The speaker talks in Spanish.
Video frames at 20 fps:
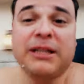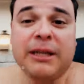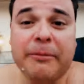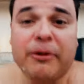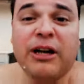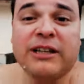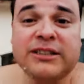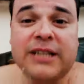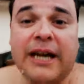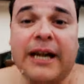a meter por
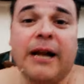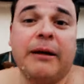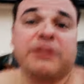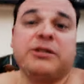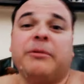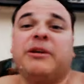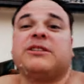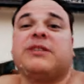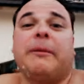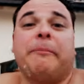la escalera, a ver si
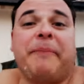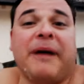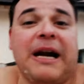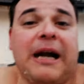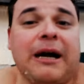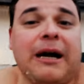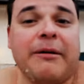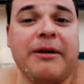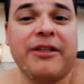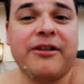voy a estampar
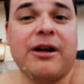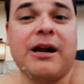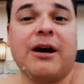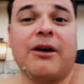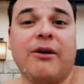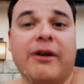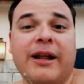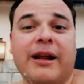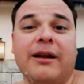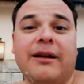la cabeza ahora
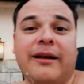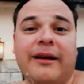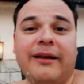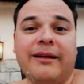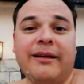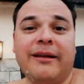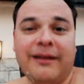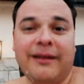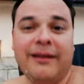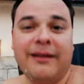con él, No eh.
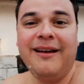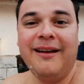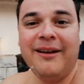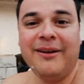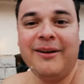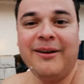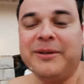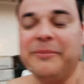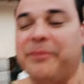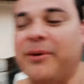
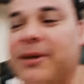os